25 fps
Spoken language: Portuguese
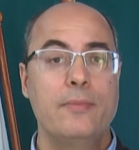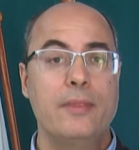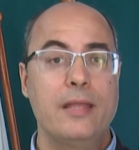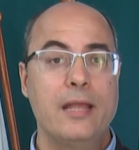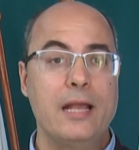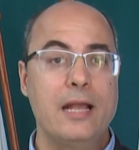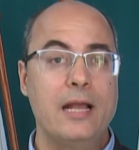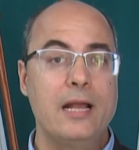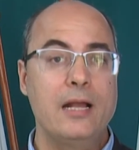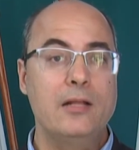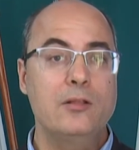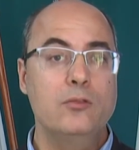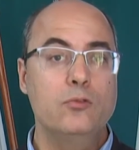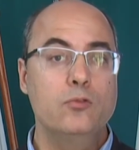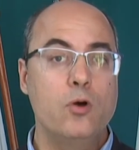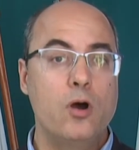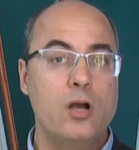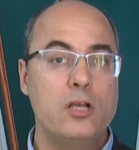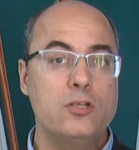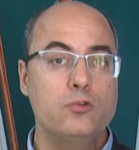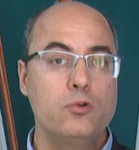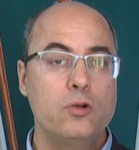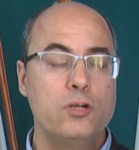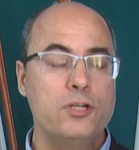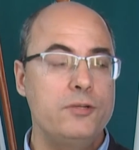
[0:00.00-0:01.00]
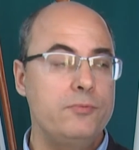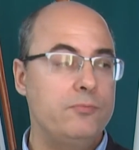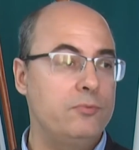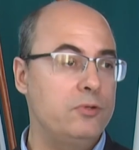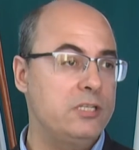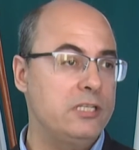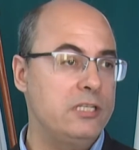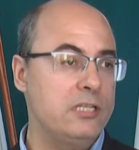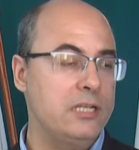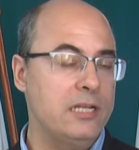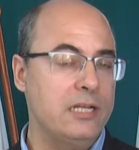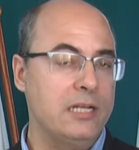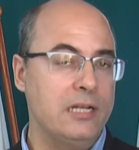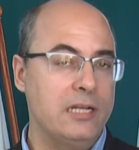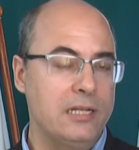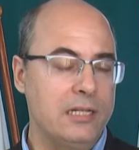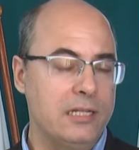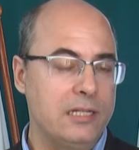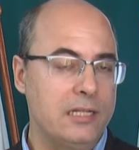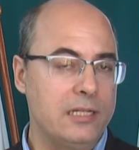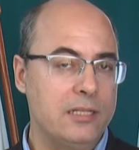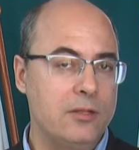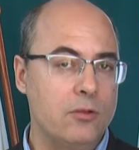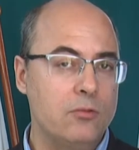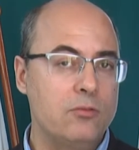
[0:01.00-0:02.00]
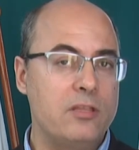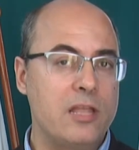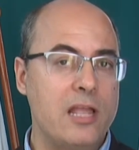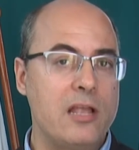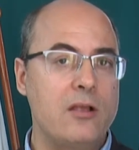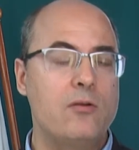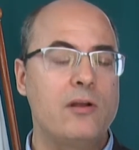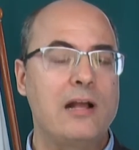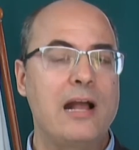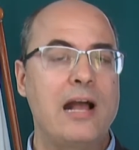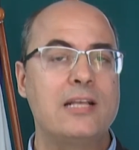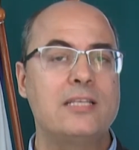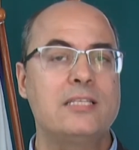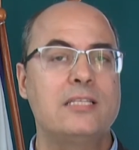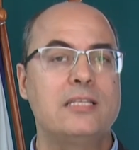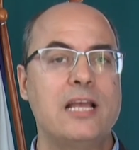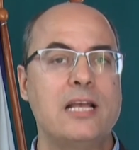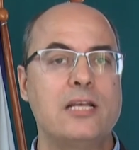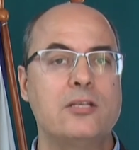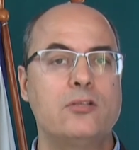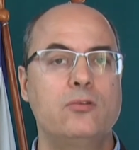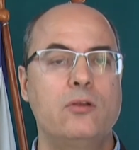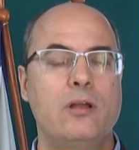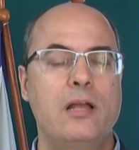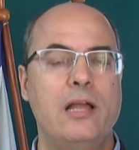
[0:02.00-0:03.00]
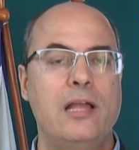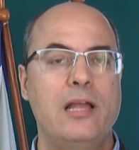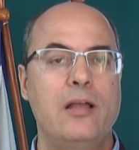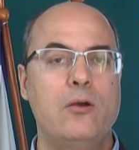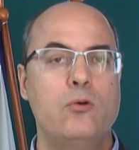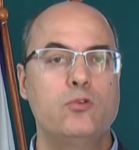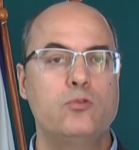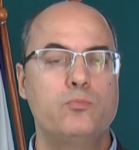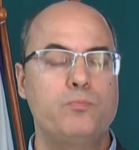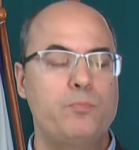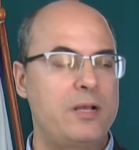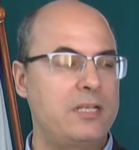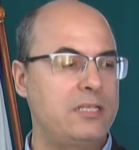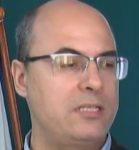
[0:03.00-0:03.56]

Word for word: É, nós hoje você não tem acesso aos,